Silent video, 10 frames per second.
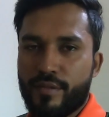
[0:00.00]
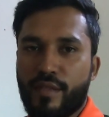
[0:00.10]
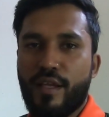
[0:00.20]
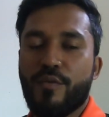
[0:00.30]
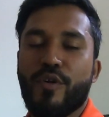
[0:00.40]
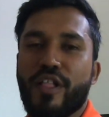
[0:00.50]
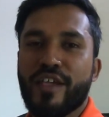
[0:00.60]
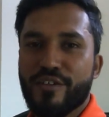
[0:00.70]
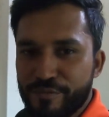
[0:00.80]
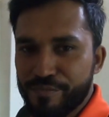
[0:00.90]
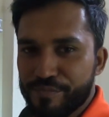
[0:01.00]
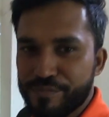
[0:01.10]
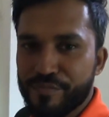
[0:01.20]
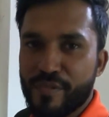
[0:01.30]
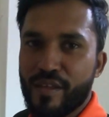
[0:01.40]
আসসালামু আলাইকুম
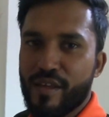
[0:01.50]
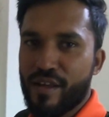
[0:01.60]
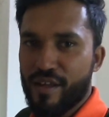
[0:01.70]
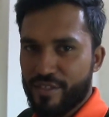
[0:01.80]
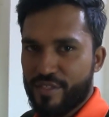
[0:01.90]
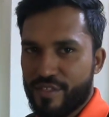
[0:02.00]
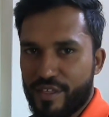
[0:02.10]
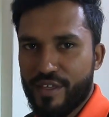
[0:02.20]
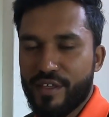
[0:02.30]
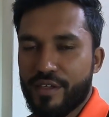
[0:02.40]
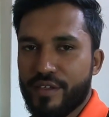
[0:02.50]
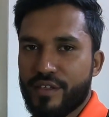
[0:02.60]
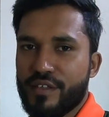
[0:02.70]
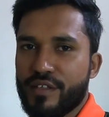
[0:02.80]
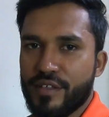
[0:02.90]
আজকে
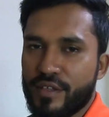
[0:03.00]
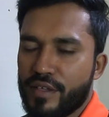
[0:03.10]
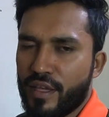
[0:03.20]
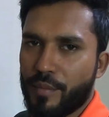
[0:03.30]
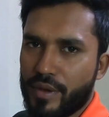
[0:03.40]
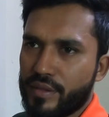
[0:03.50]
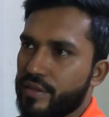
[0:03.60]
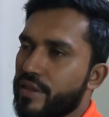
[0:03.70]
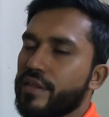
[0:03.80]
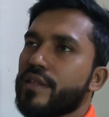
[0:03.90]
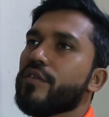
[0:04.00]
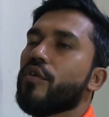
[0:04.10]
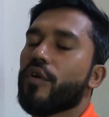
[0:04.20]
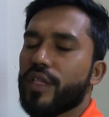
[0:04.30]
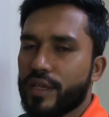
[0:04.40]
আমার দিনটি
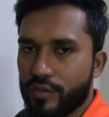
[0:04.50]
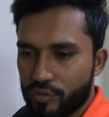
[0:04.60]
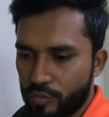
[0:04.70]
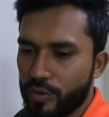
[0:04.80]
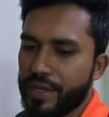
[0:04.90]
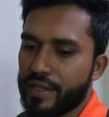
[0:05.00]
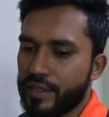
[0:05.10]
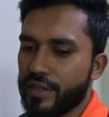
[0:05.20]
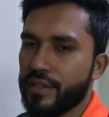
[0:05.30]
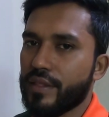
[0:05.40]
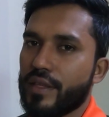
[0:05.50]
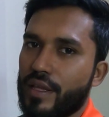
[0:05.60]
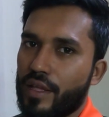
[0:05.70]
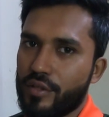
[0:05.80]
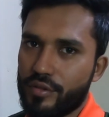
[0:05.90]
অনেক শুভ একটি দিন
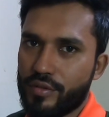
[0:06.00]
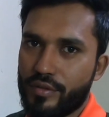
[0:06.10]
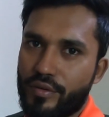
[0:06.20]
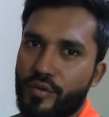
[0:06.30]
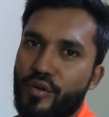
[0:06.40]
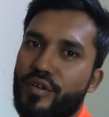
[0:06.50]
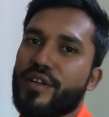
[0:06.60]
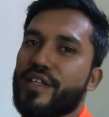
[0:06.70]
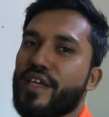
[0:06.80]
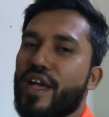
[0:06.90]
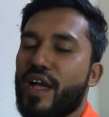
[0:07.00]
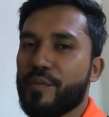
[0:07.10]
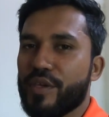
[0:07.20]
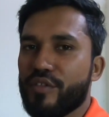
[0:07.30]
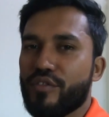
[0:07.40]
কারণ অলরেডি
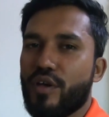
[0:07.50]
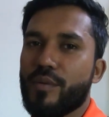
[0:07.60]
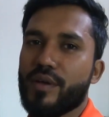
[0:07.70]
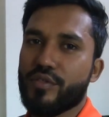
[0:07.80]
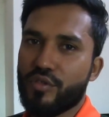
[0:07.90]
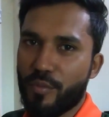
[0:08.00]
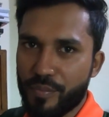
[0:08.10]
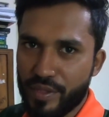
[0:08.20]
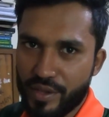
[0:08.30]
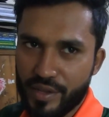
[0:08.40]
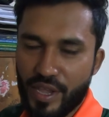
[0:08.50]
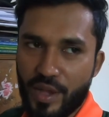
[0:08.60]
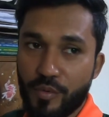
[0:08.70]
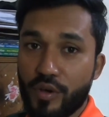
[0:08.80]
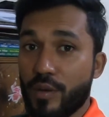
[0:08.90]
আমি কিন্তু আমার স্বপ্নের
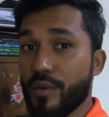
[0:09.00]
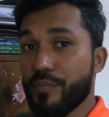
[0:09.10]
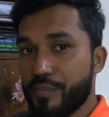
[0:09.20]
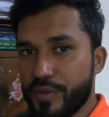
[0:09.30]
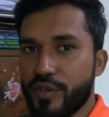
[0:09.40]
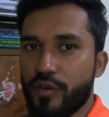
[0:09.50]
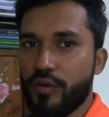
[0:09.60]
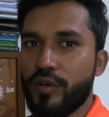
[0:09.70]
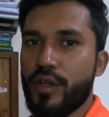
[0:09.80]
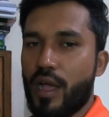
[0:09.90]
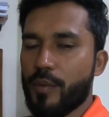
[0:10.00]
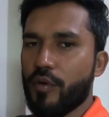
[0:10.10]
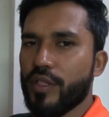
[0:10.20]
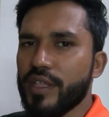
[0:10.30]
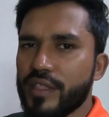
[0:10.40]
এবং আমার প্রিয় আমার
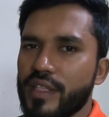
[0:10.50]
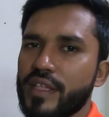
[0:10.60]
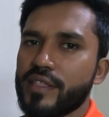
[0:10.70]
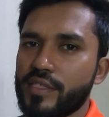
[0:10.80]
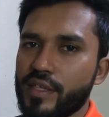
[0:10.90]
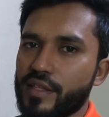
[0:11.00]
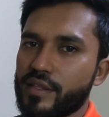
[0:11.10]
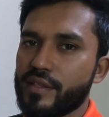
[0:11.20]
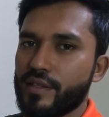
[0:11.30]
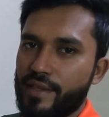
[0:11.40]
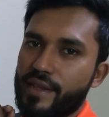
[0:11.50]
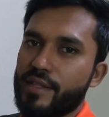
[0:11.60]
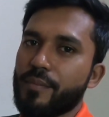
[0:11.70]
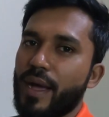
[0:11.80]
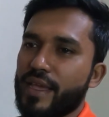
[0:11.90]
অনেক দিনের ইচ্ছে
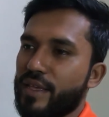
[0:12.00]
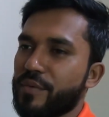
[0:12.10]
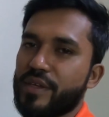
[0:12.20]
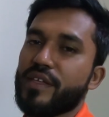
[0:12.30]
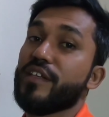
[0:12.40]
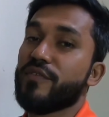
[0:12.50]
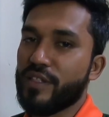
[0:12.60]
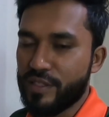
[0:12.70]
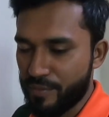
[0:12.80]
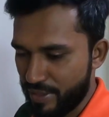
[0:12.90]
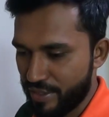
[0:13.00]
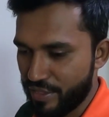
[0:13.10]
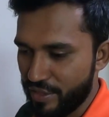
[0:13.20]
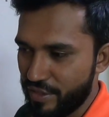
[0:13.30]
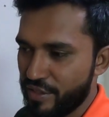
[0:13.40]
একটি বাইক আমি কিনে ফেলতে
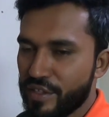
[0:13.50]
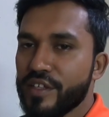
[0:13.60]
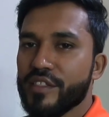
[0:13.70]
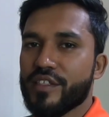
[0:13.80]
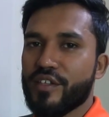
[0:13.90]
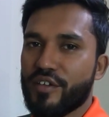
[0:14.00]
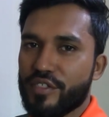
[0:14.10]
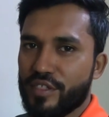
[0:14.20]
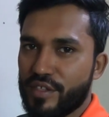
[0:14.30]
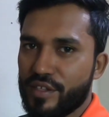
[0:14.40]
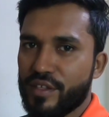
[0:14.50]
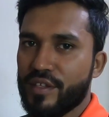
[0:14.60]
পেরেছি সেটা হচ্ছে